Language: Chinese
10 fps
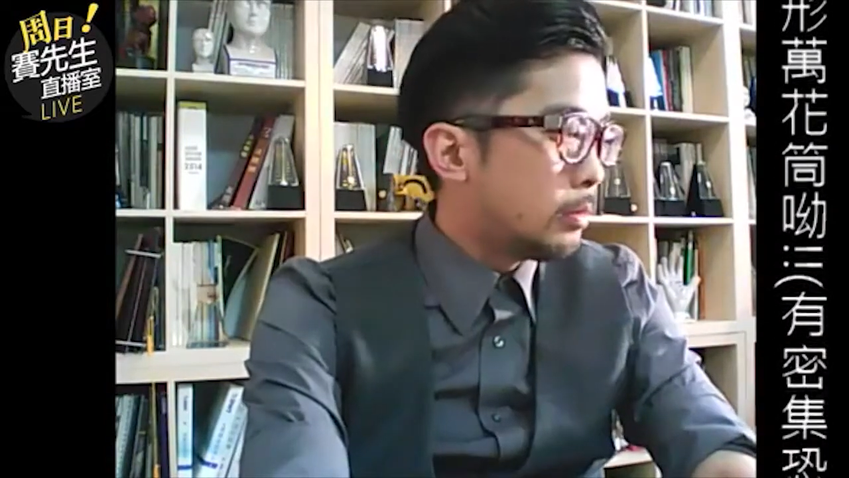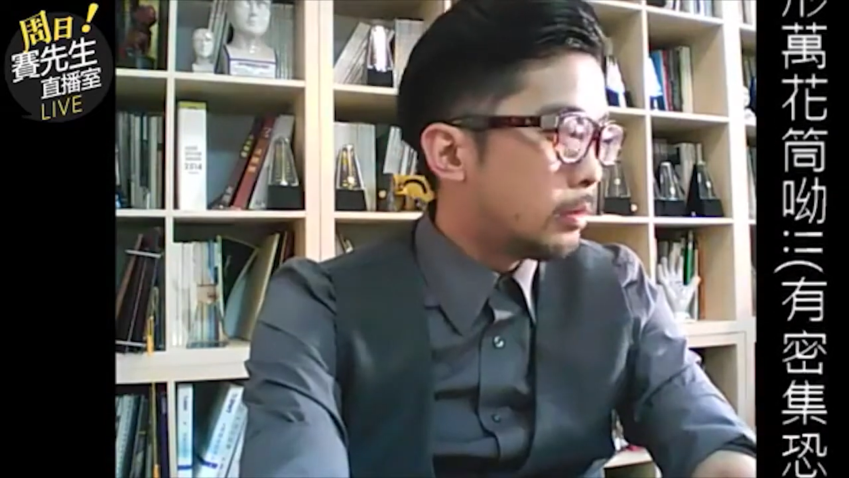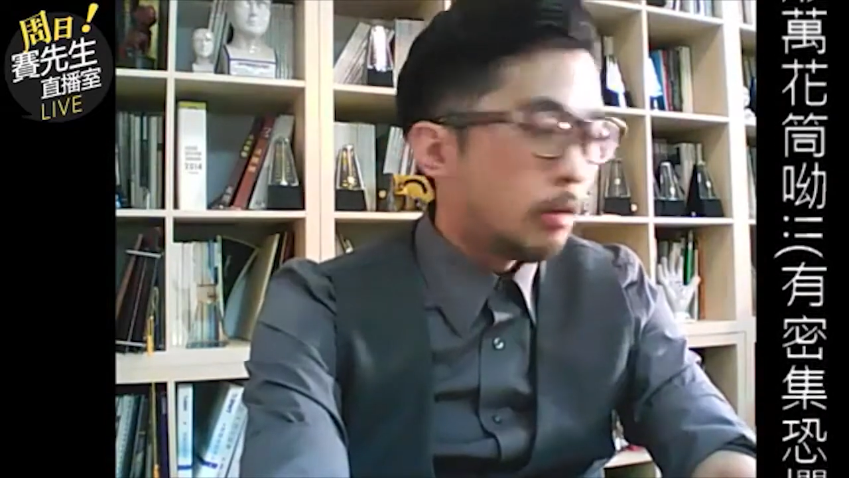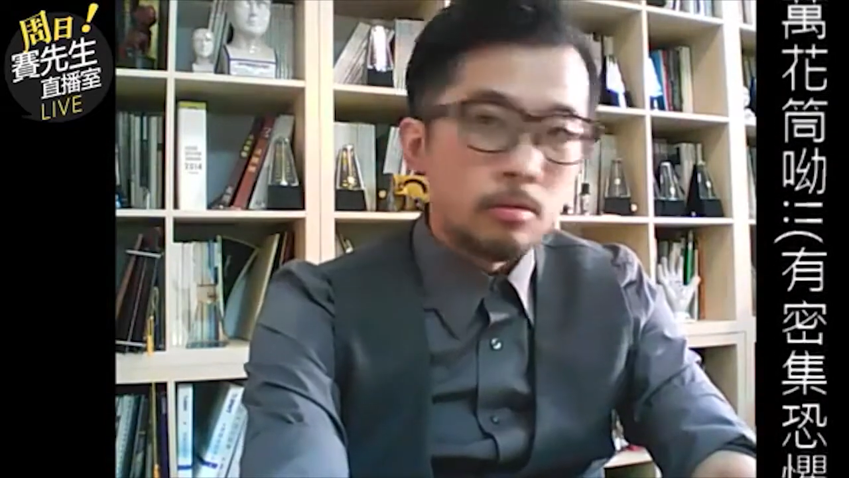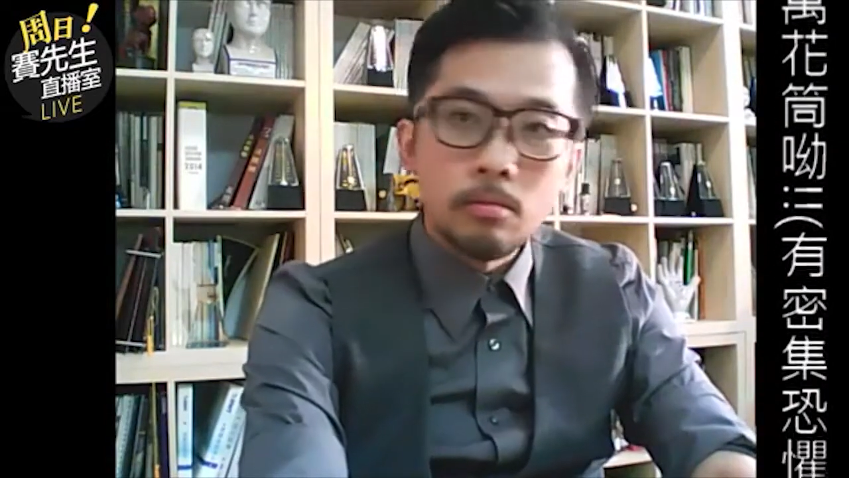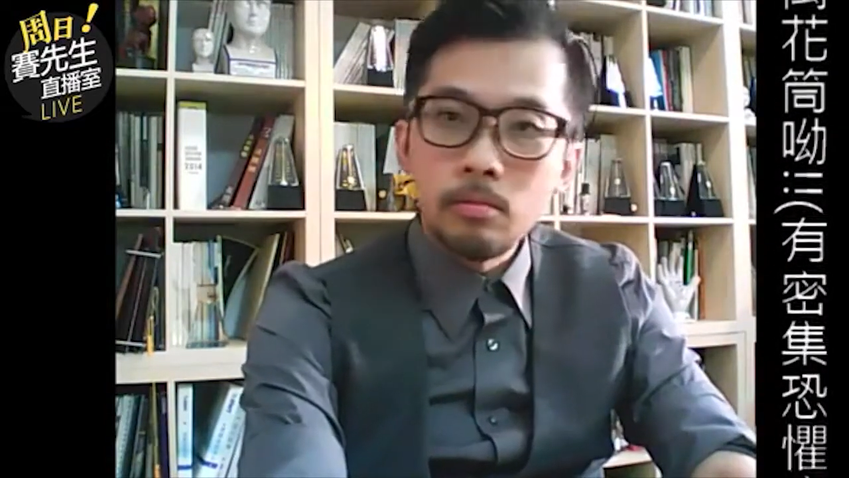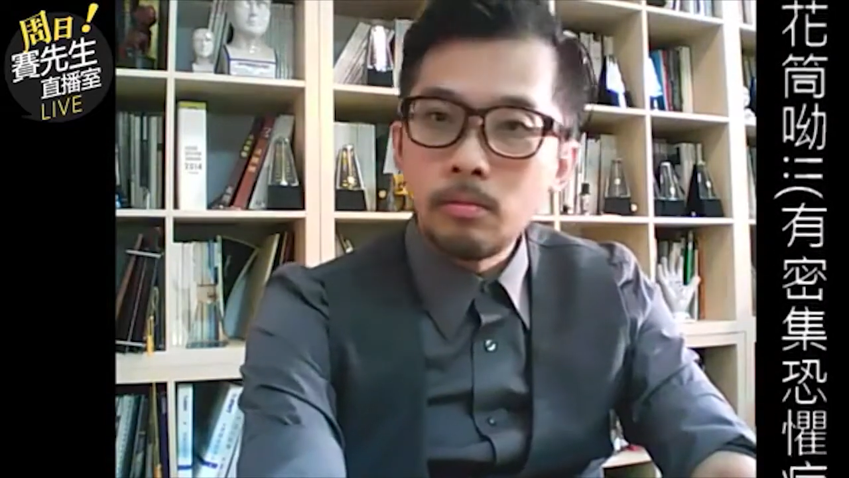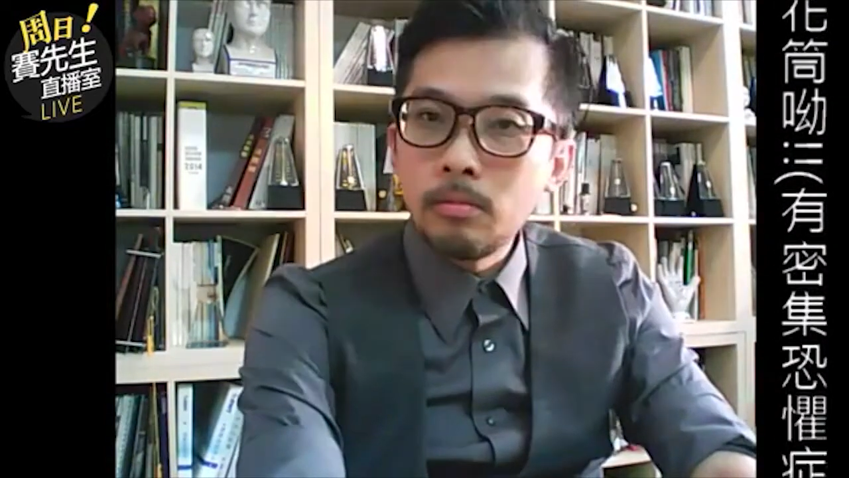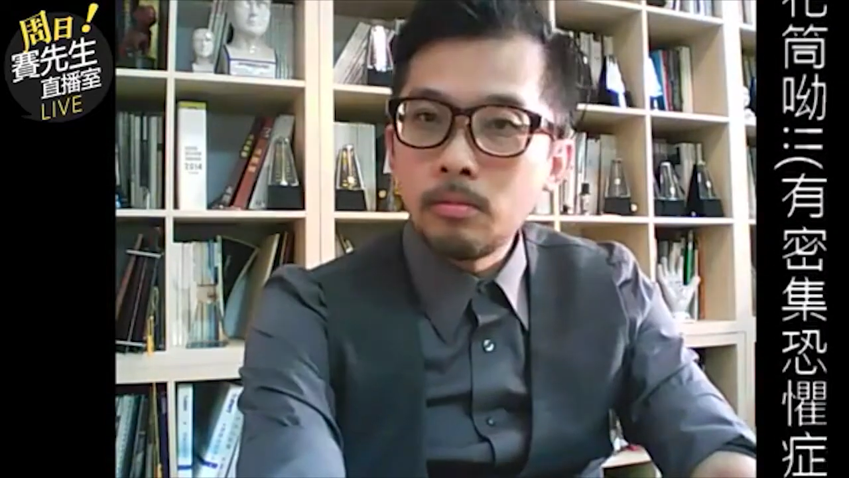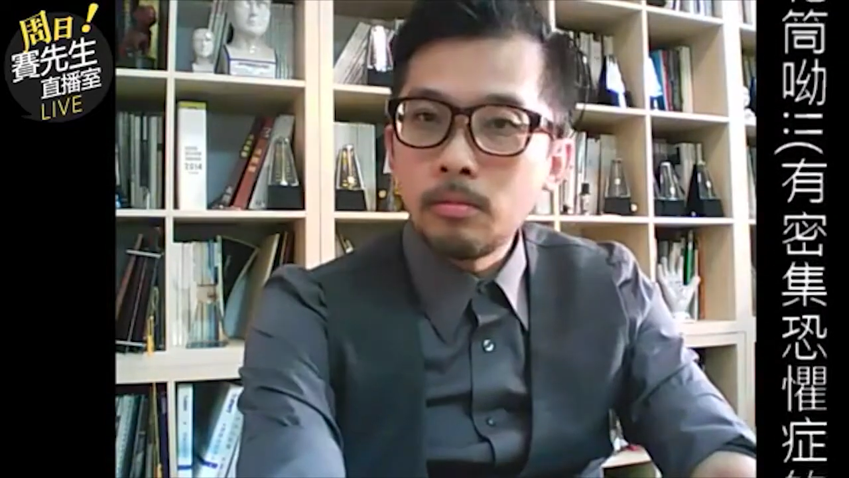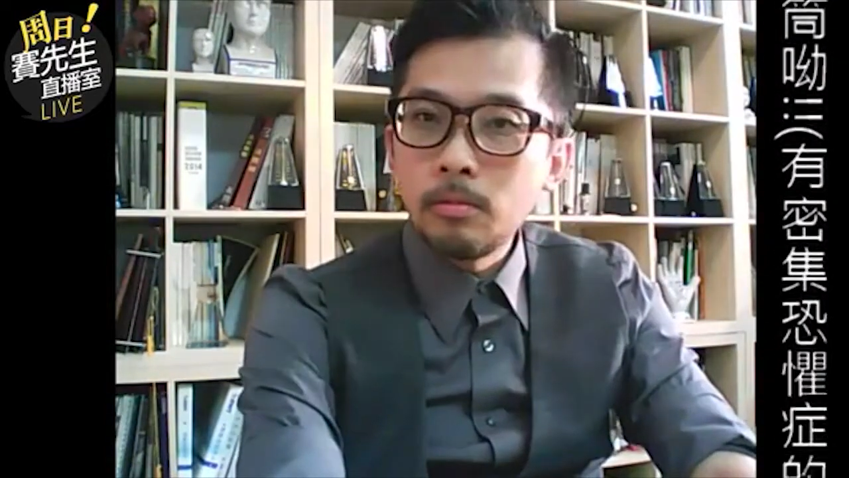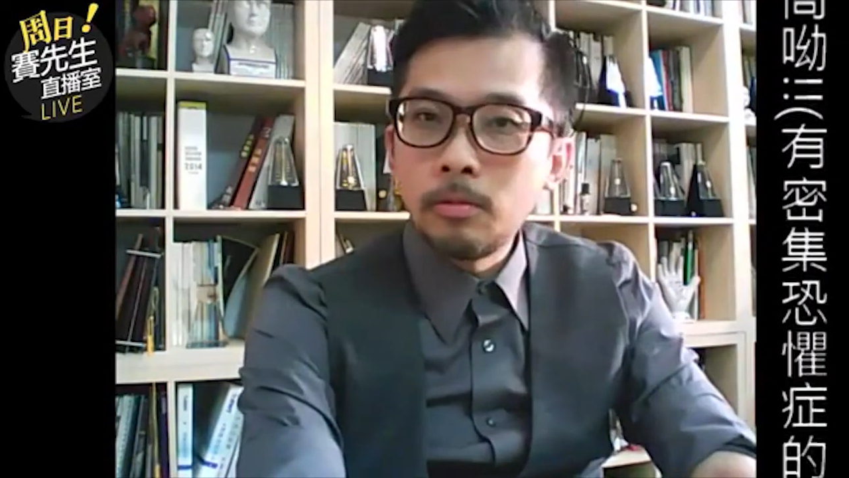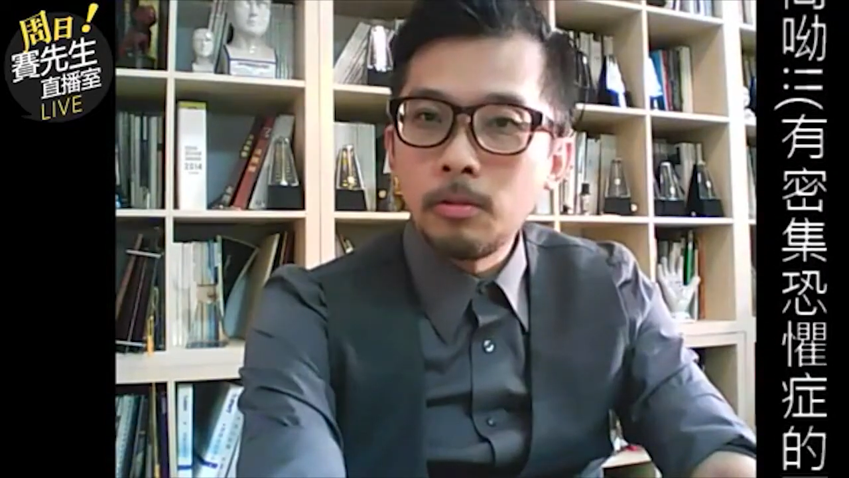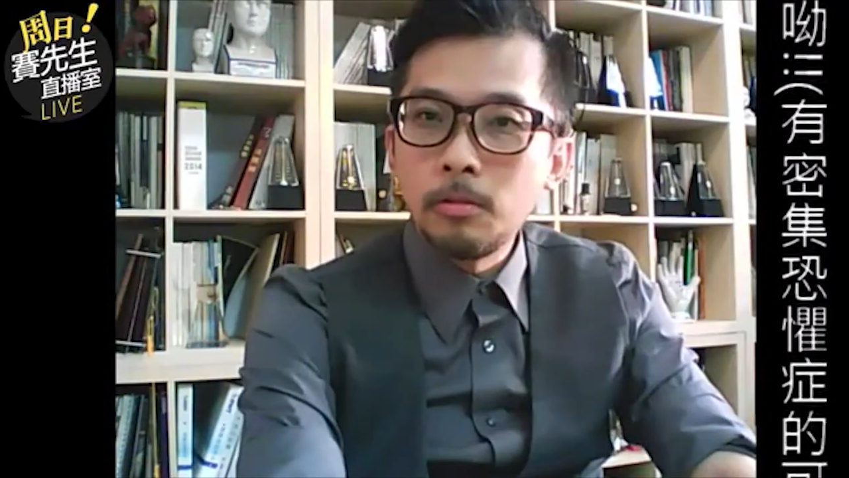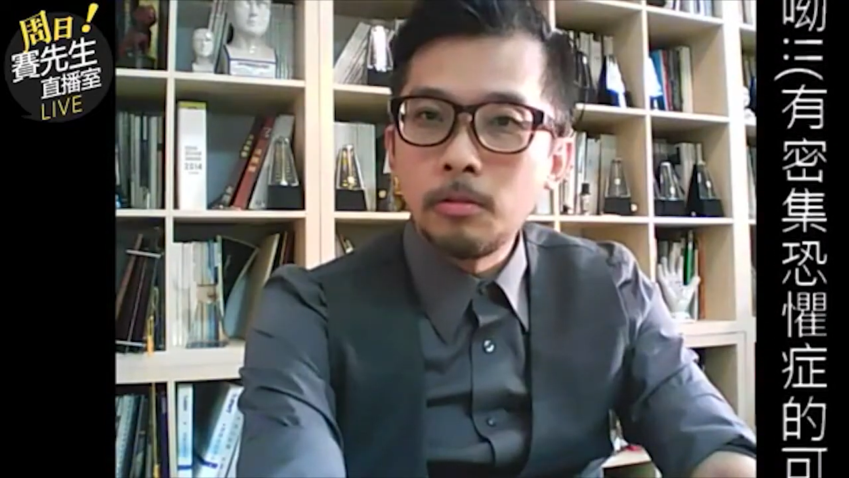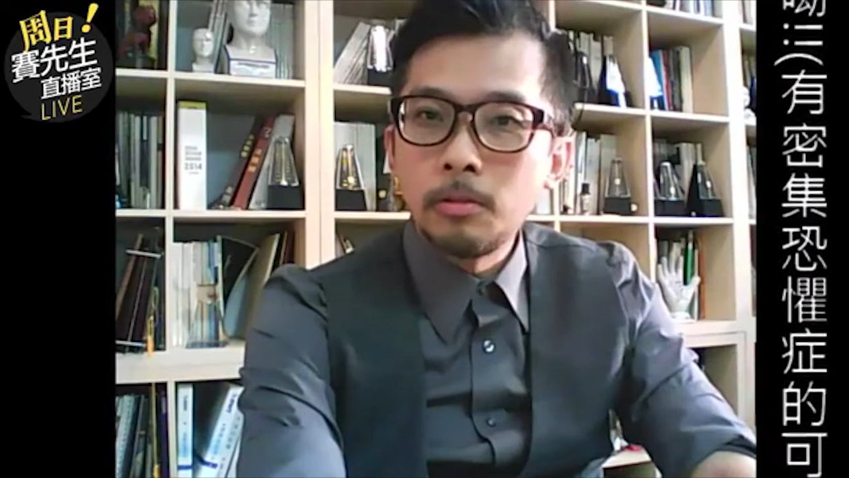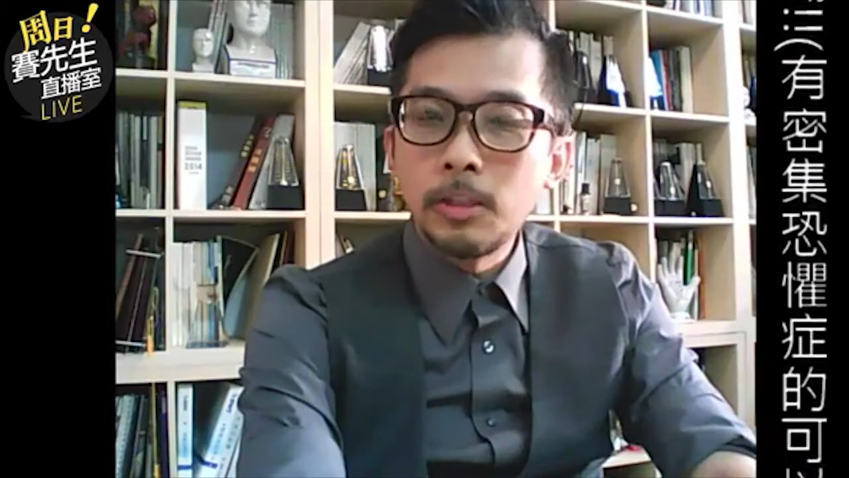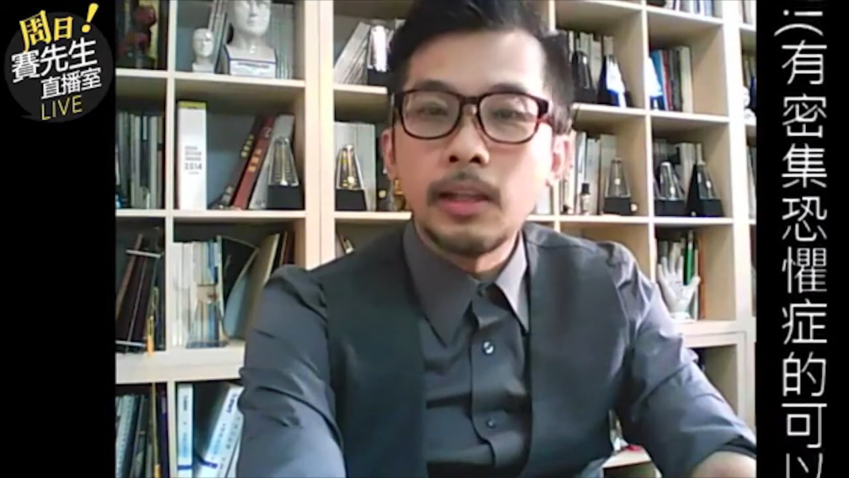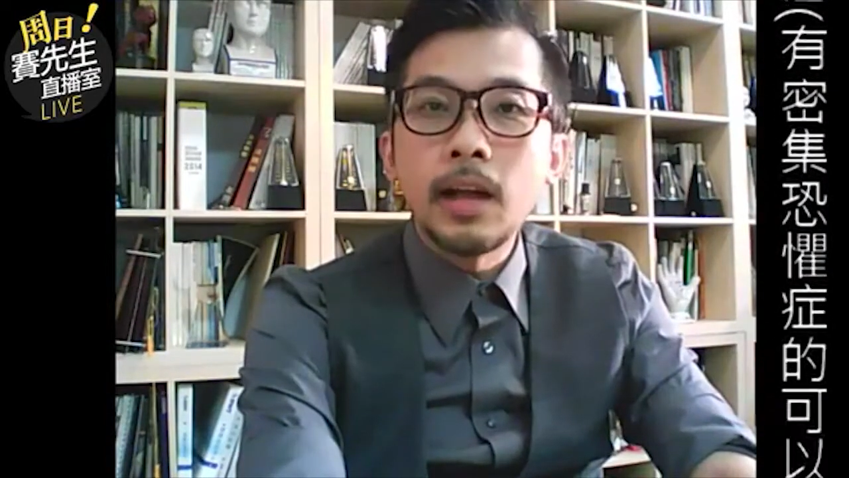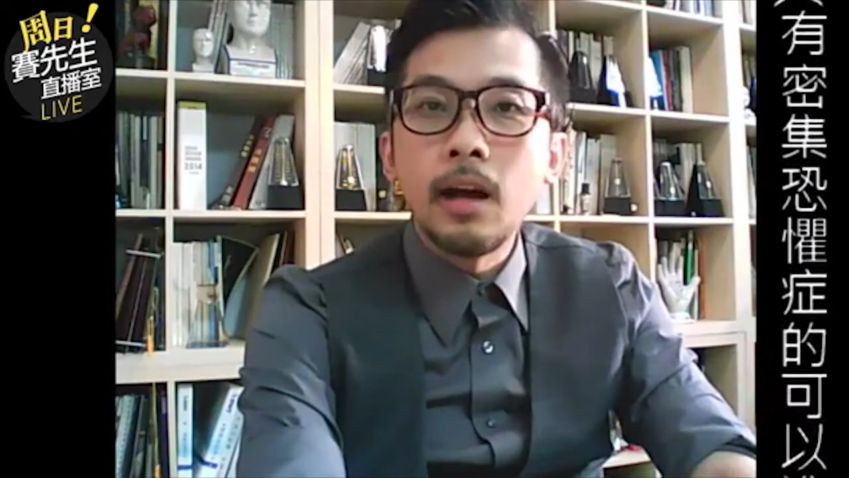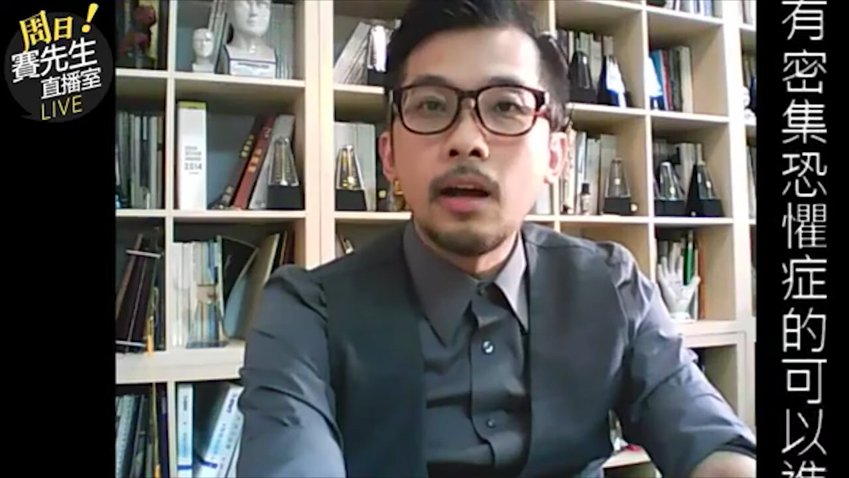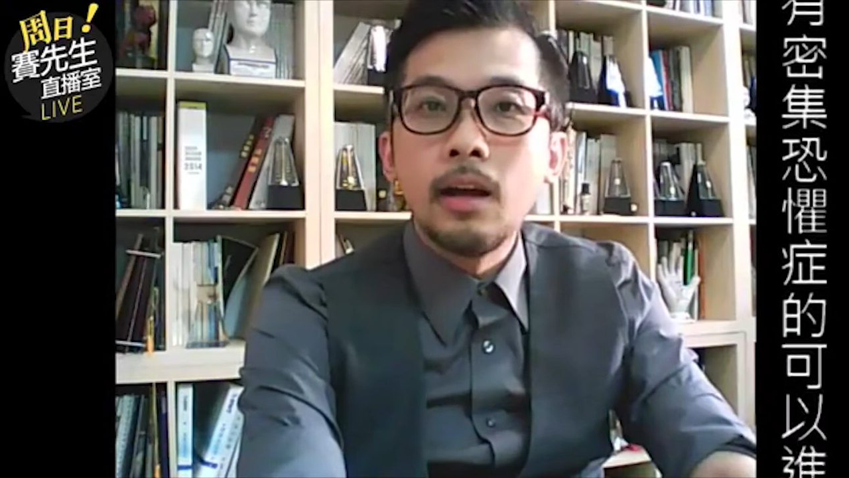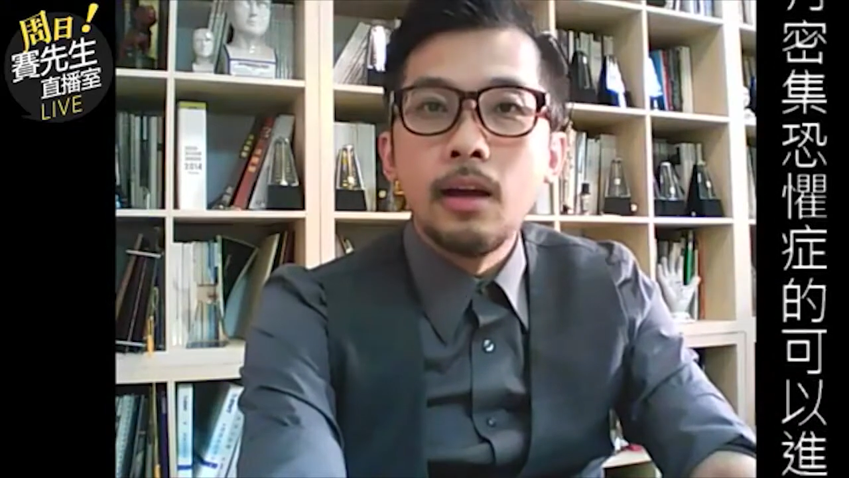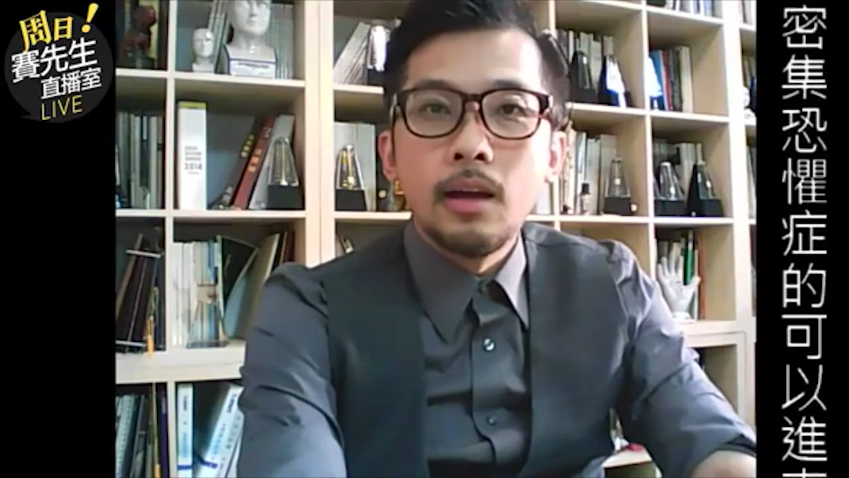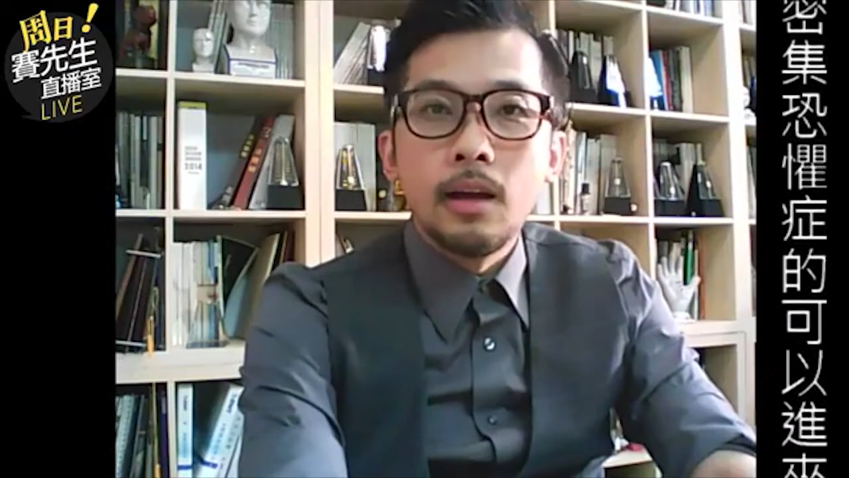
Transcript: 然后就切它。